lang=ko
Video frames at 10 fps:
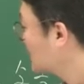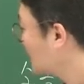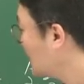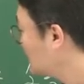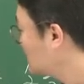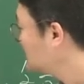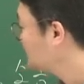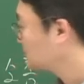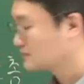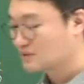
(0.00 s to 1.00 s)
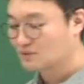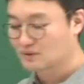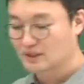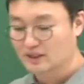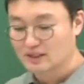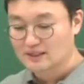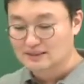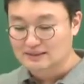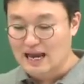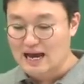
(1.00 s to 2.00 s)
가, 오케이.
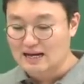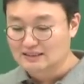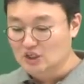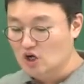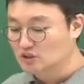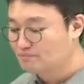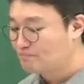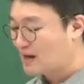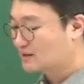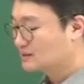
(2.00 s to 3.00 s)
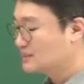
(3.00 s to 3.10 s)
다, 정읍발언,